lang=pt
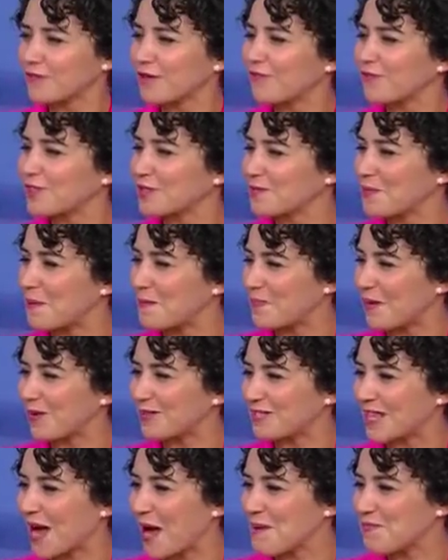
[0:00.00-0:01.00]
vai fazer uma
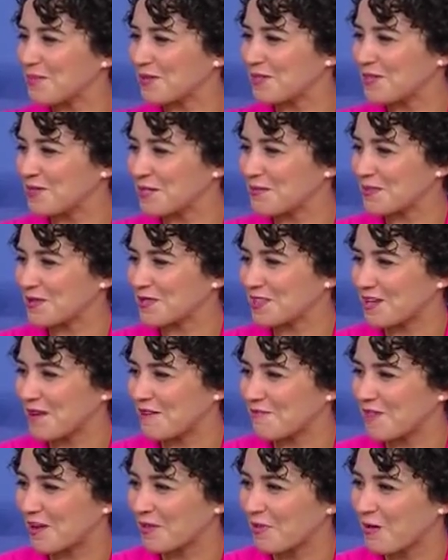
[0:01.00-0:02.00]
pausa rapidinha para o
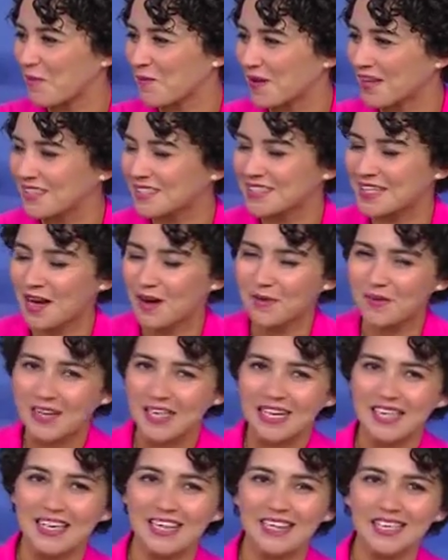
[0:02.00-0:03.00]
intervalo comercial
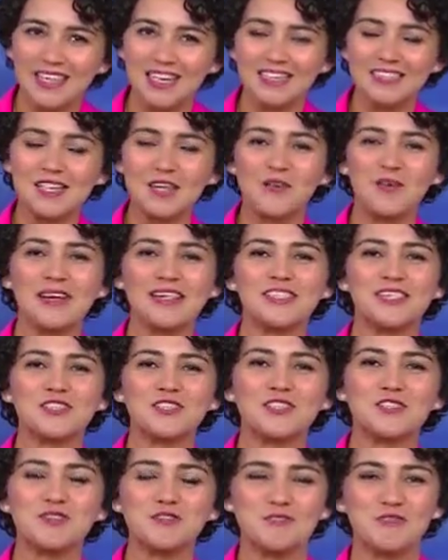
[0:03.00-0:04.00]
e na sequência a
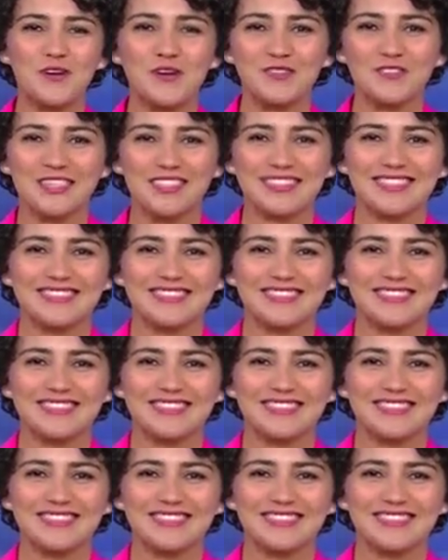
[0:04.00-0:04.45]
gente volta.